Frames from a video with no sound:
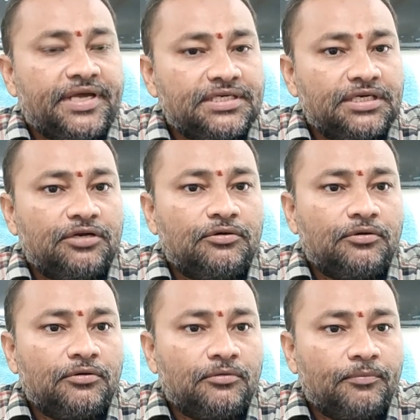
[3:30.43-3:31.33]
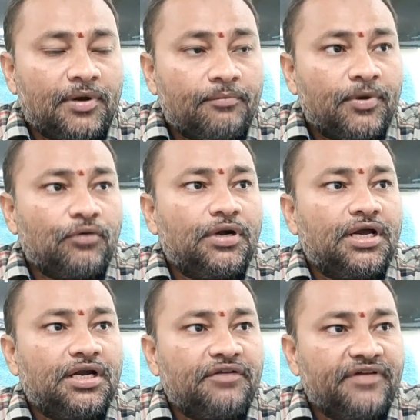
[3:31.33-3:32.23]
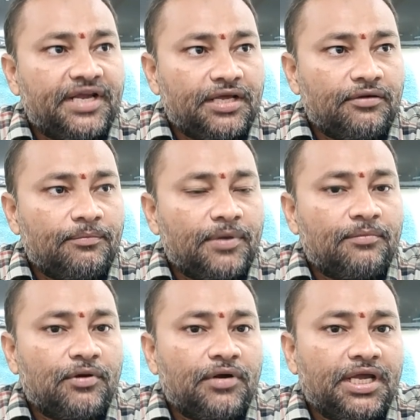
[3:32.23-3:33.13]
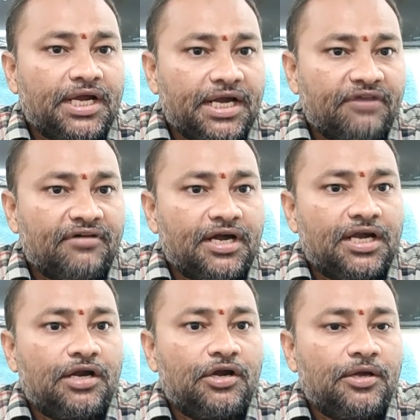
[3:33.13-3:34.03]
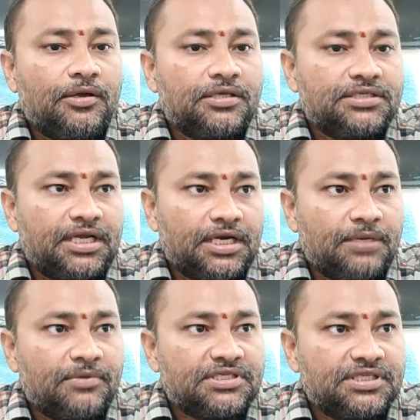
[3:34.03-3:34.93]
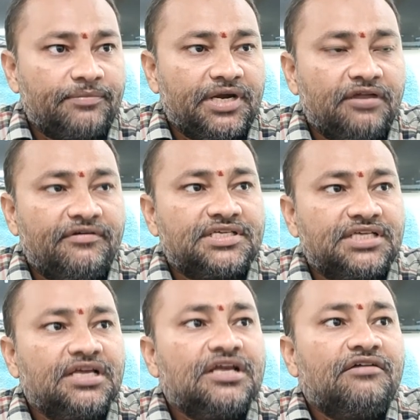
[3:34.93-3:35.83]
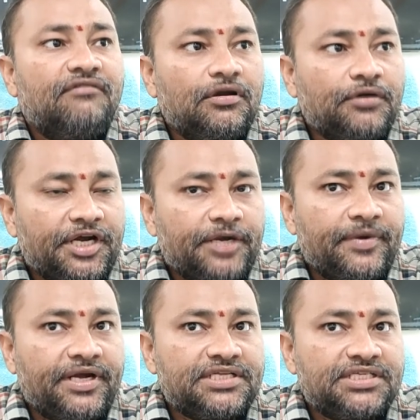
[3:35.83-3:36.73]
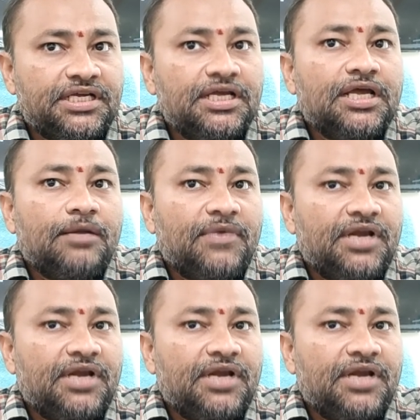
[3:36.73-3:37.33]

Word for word: పేషెంట్లను పంపకుండా అంటే వేరే పంపకుండా ఇక్కడే వరండాలోనే సైనా మంచిది బెడ్లు వేసి వాళ్ళకు ట్రీట్మెంట్ ఇచ్చి